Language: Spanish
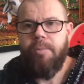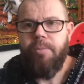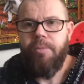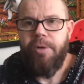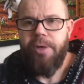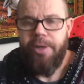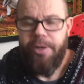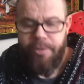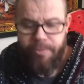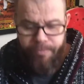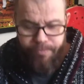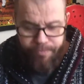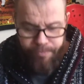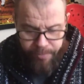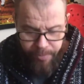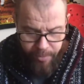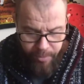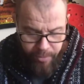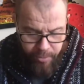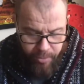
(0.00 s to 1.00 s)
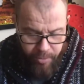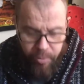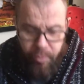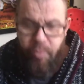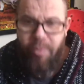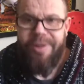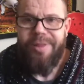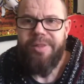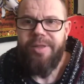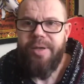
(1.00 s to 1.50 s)
Bueno,
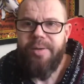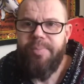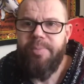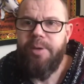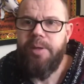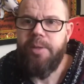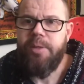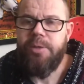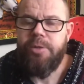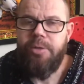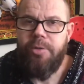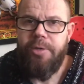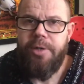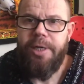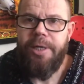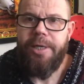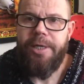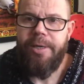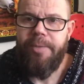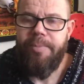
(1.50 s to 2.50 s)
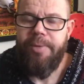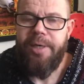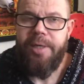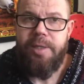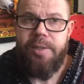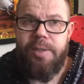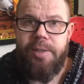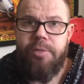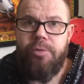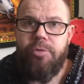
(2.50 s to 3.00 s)
¿cuántas personas que
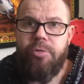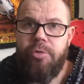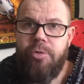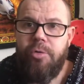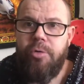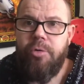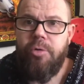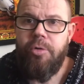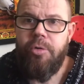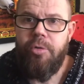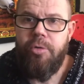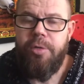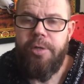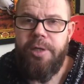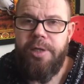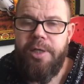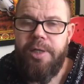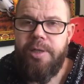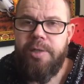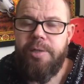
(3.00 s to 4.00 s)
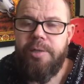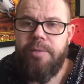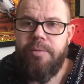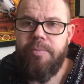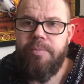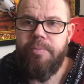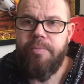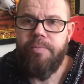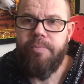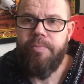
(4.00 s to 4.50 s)
aparecen todos los días
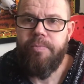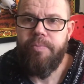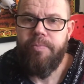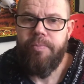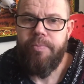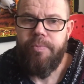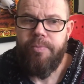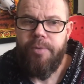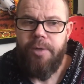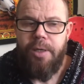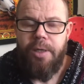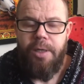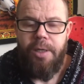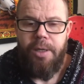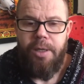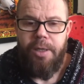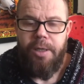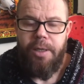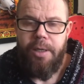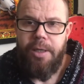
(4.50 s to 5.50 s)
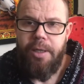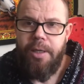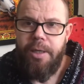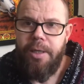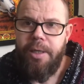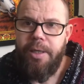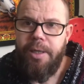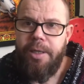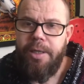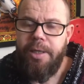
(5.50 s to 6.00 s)

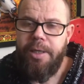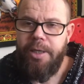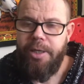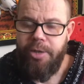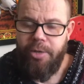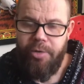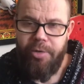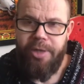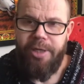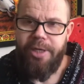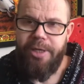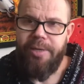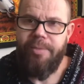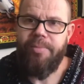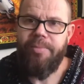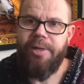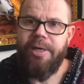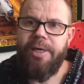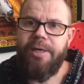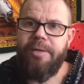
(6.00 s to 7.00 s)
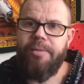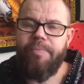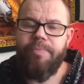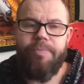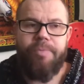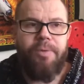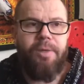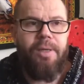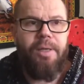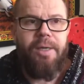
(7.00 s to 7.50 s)
eh, que no quieren ver
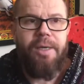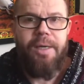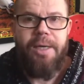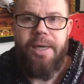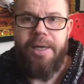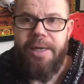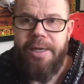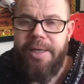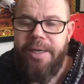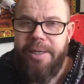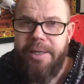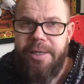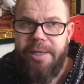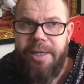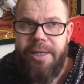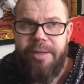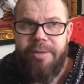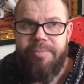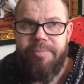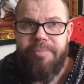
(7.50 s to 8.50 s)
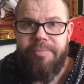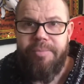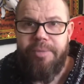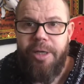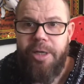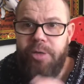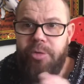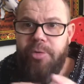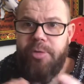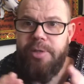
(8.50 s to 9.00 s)
la realidad?
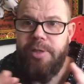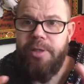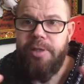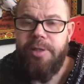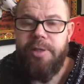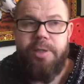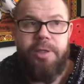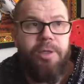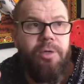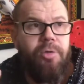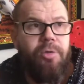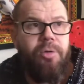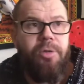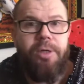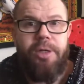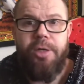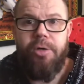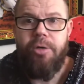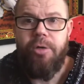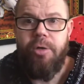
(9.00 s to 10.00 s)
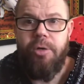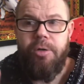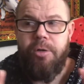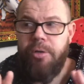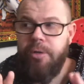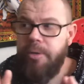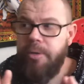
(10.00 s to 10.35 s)
Entonces dicen, Rodrigo,